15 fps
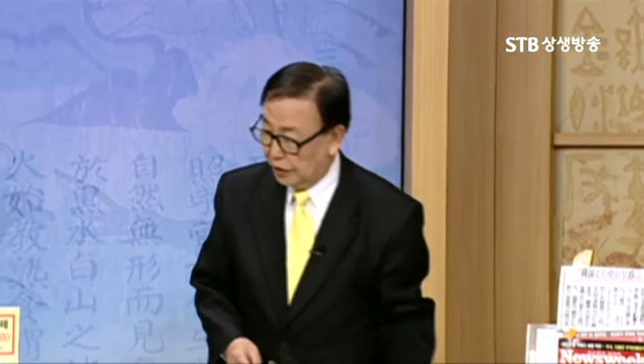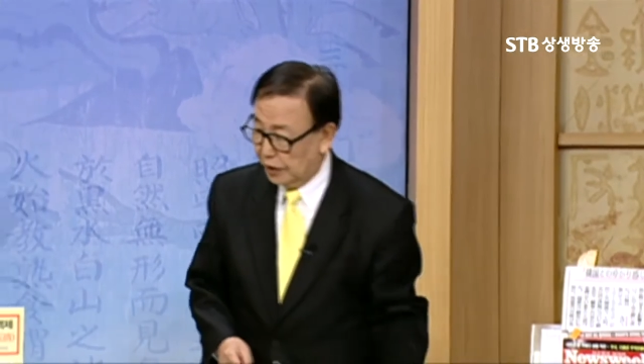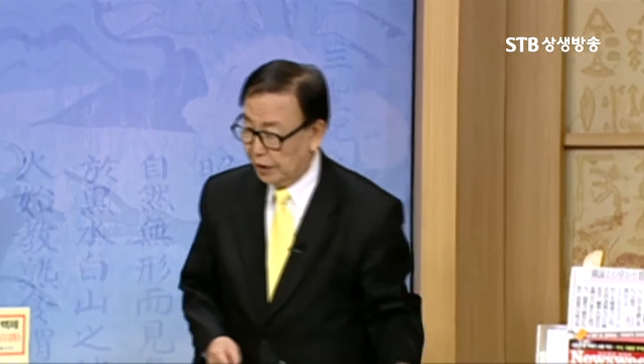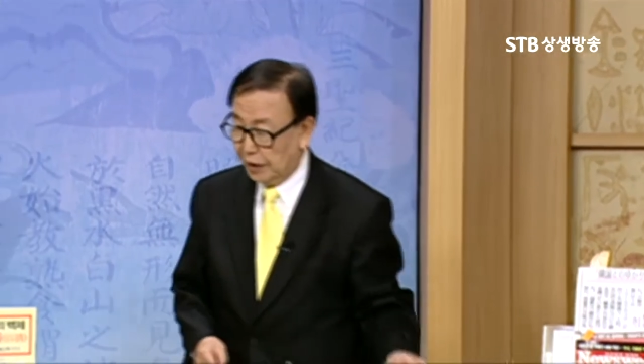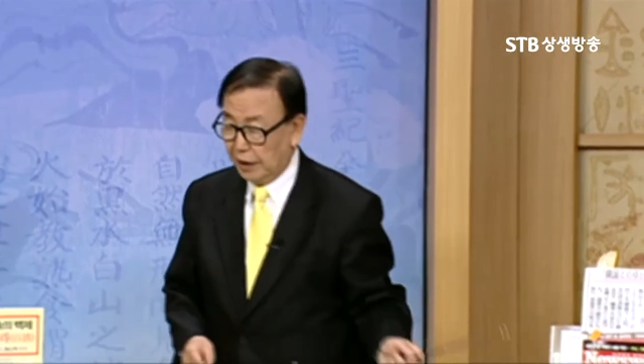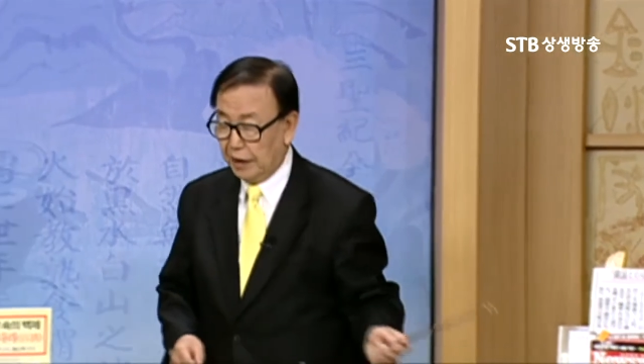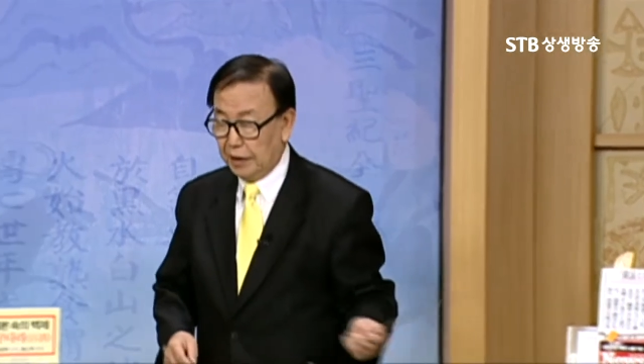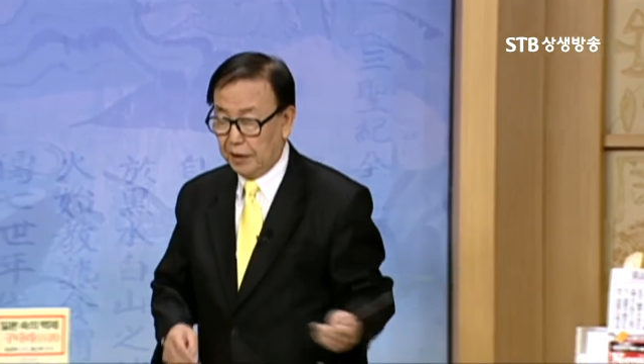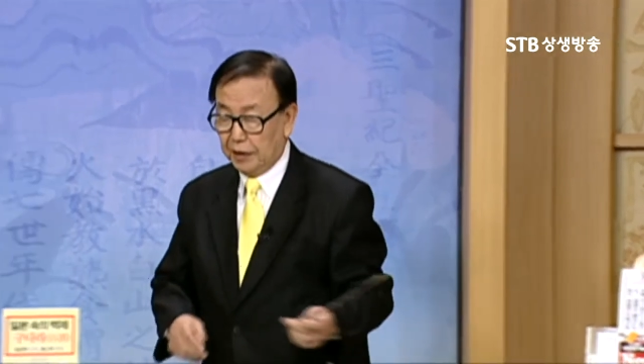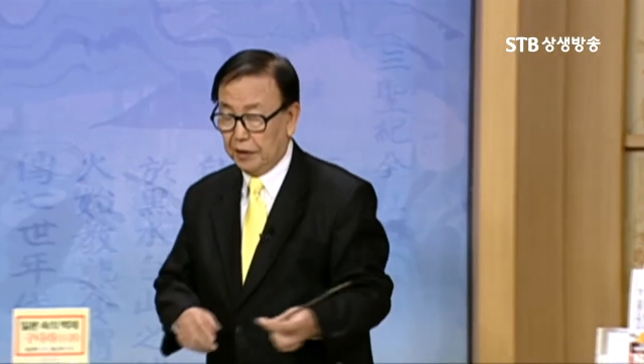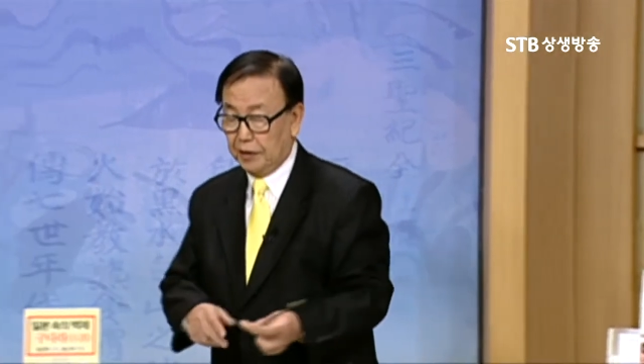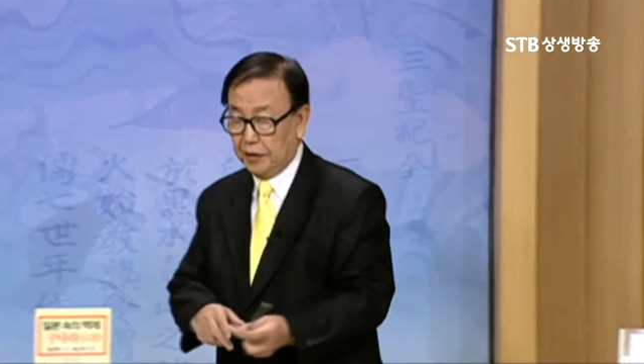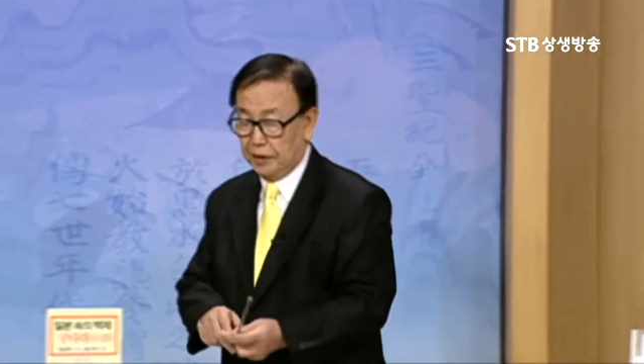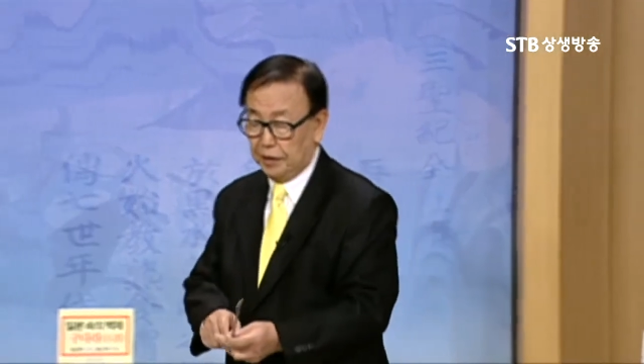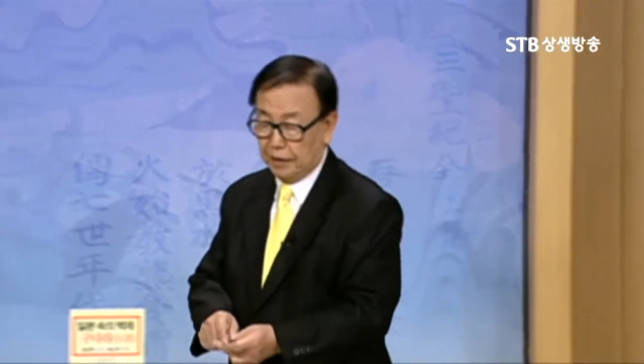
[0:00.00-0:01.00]
예,
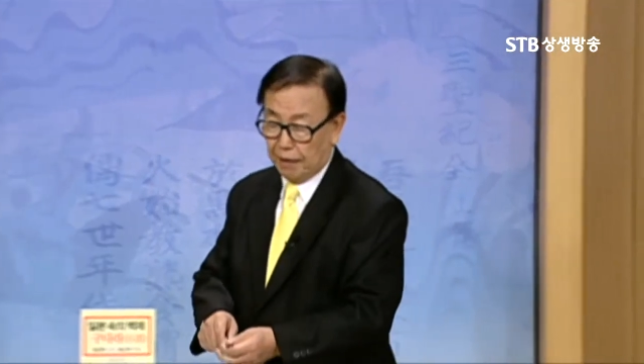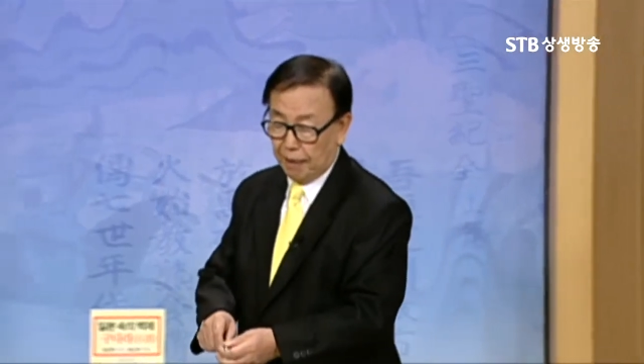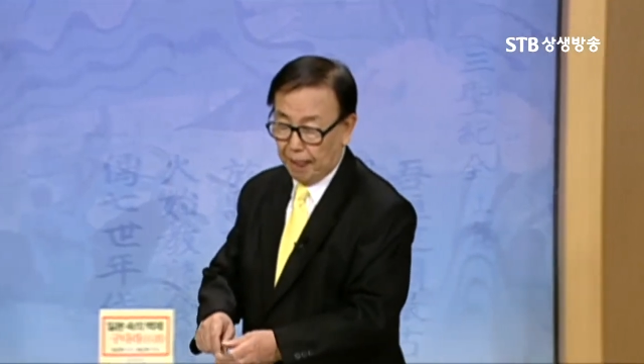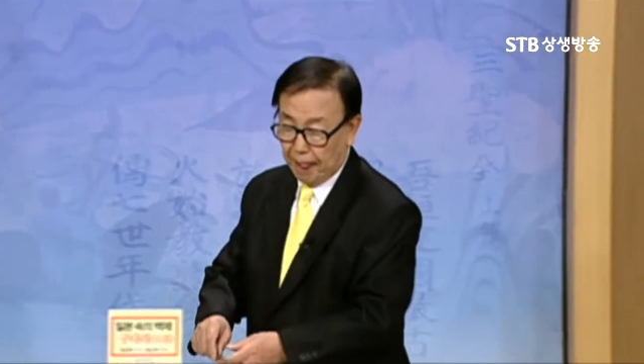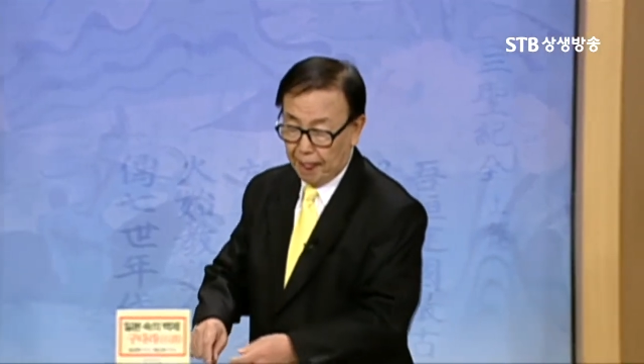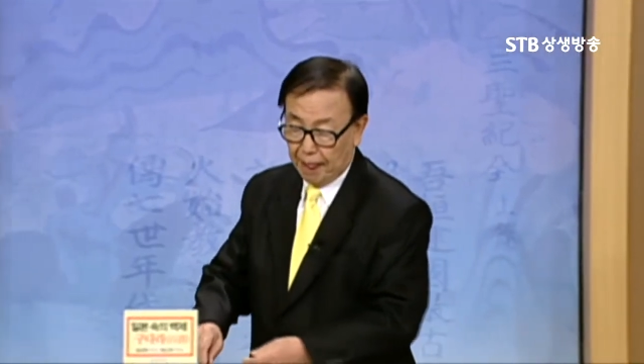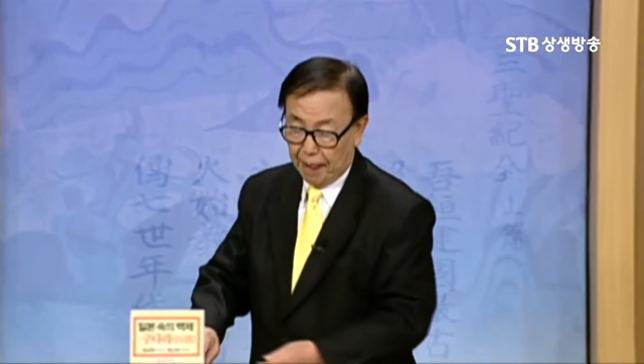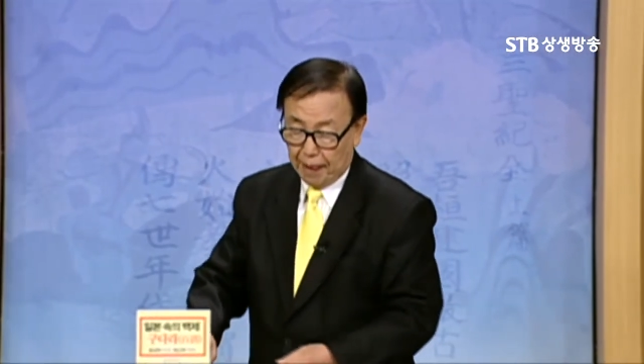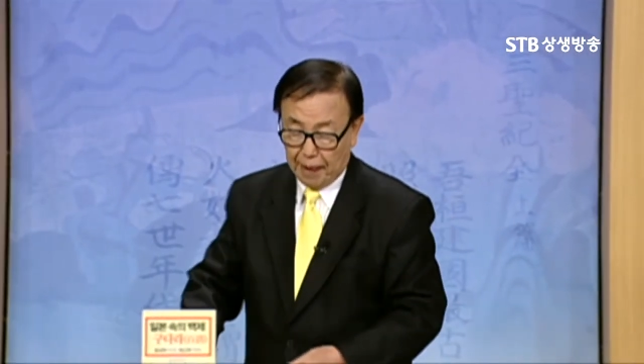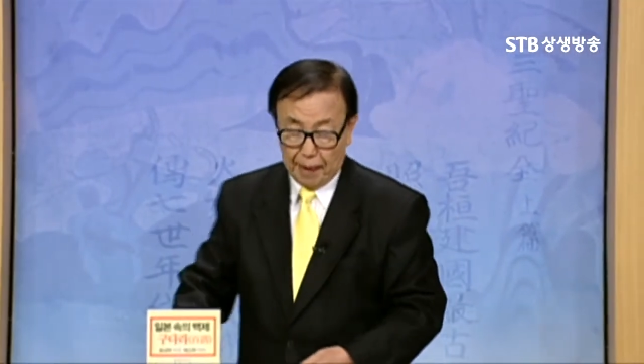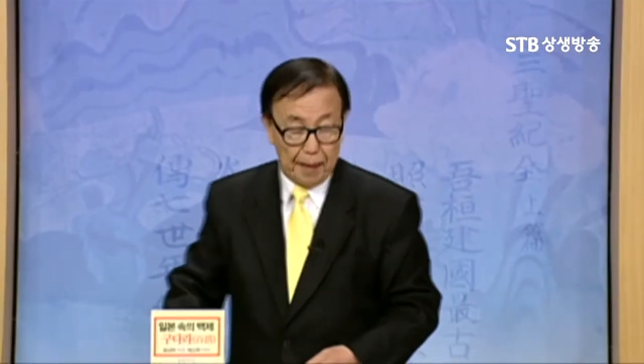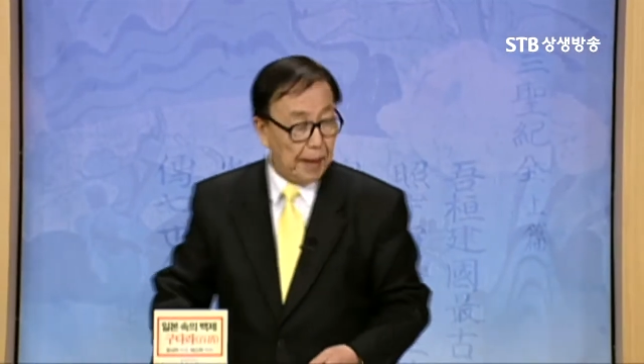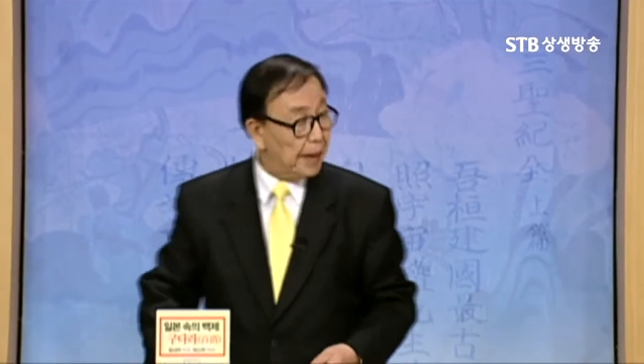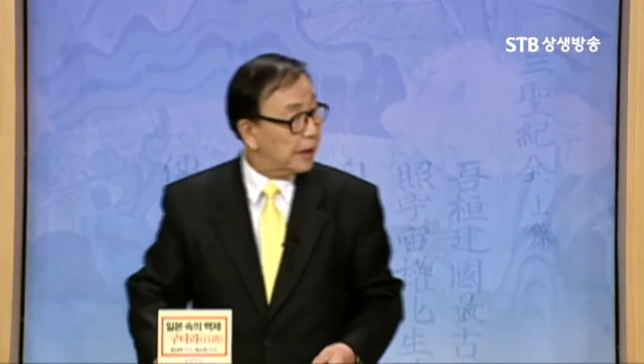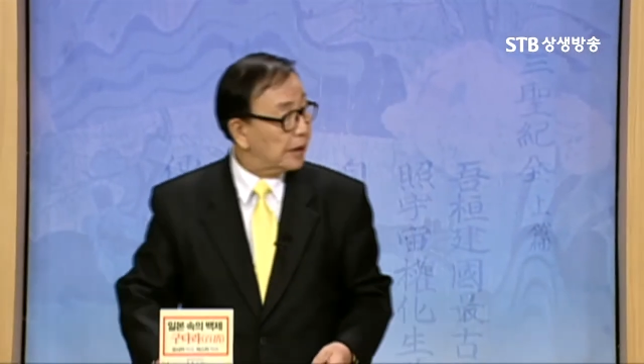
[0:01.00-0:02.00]

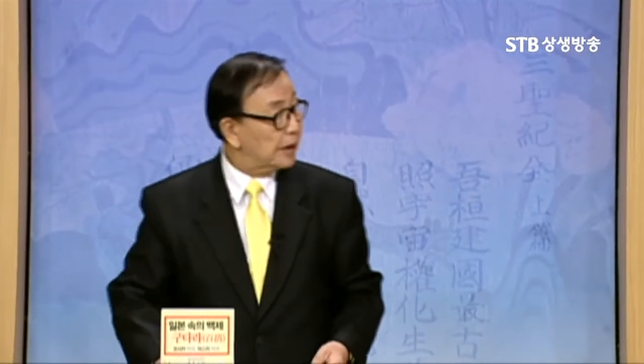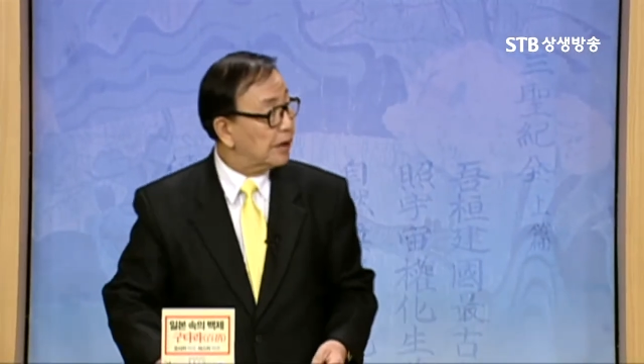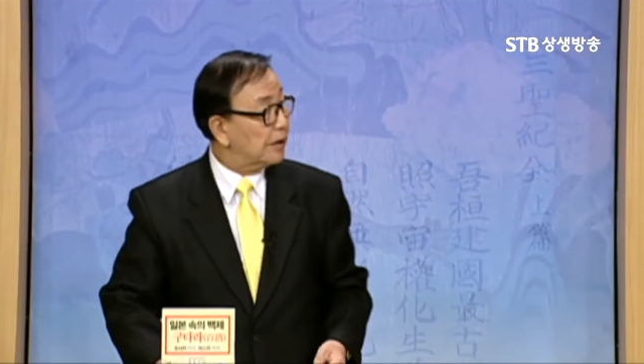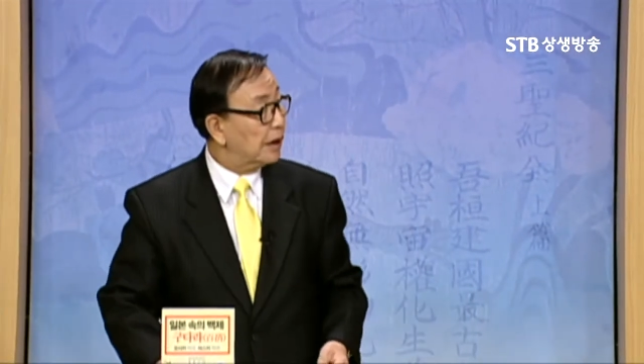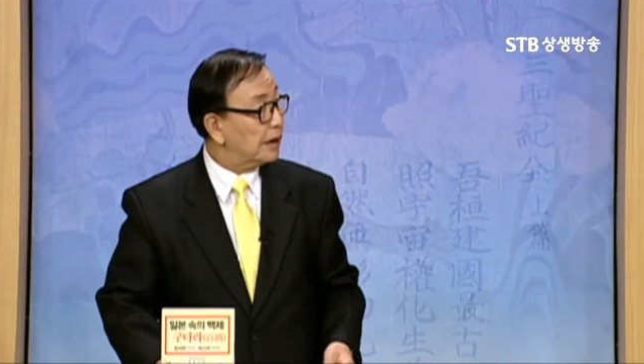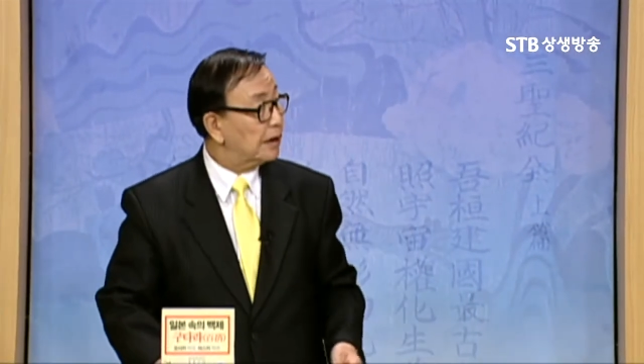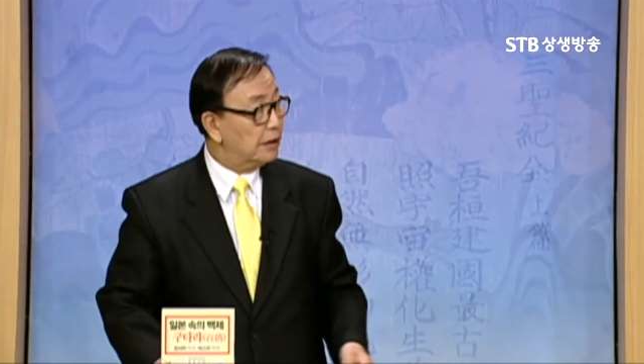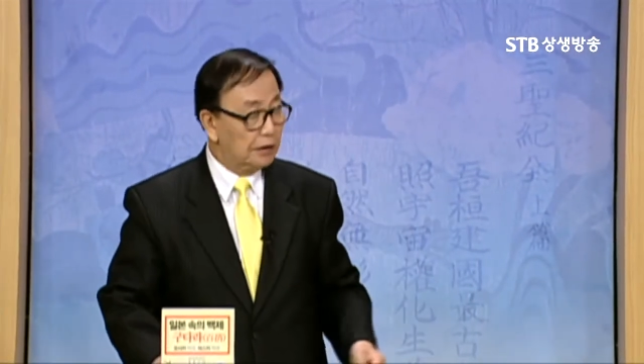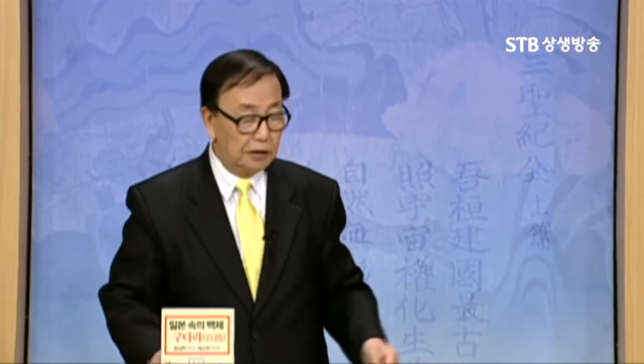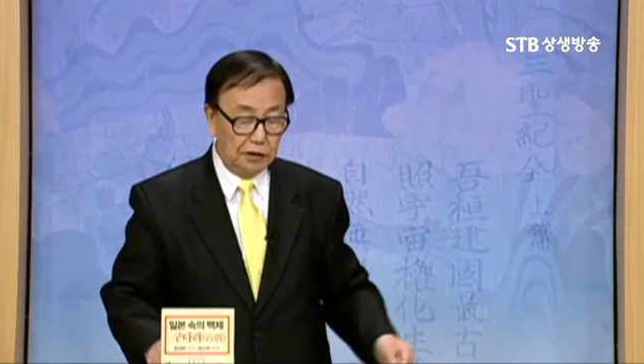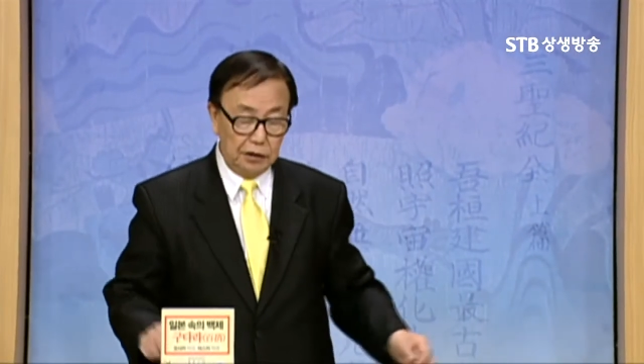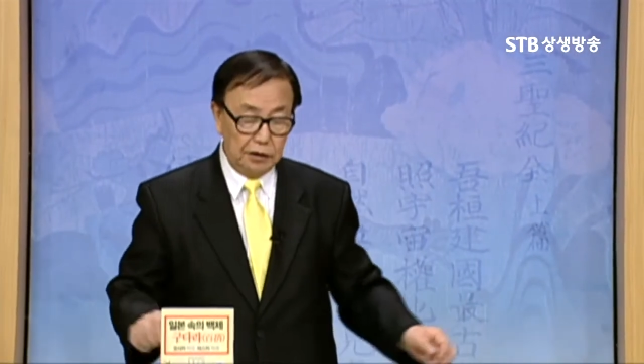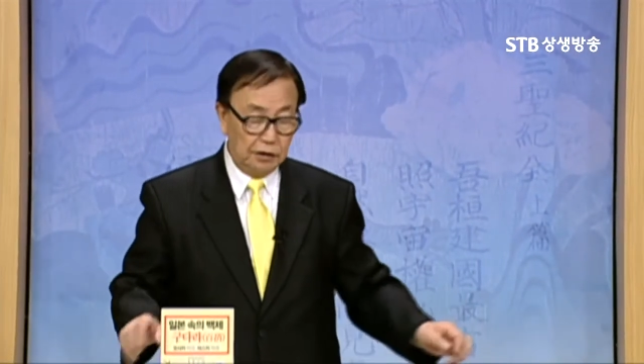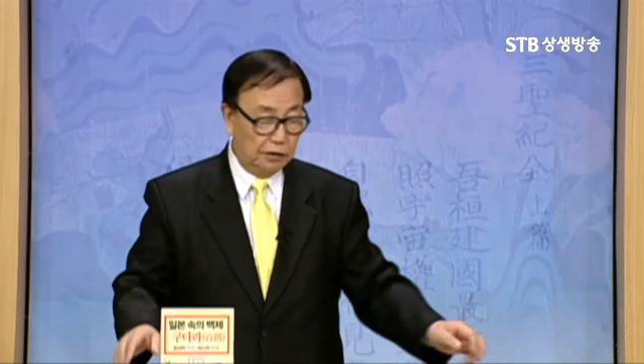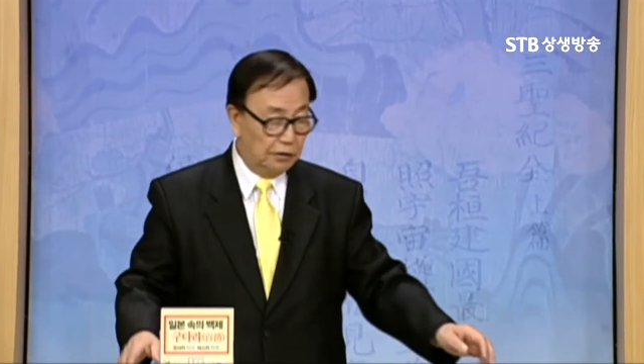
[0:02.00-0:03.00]
이러한
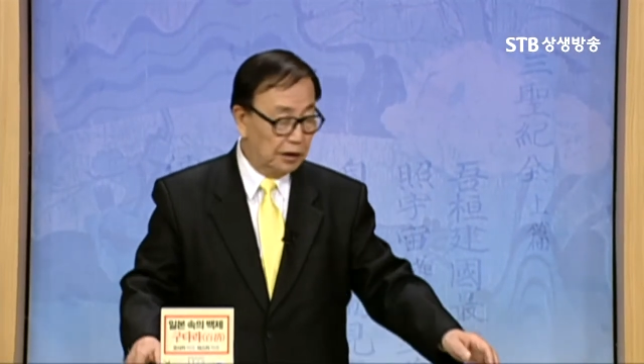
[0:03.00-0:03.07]
그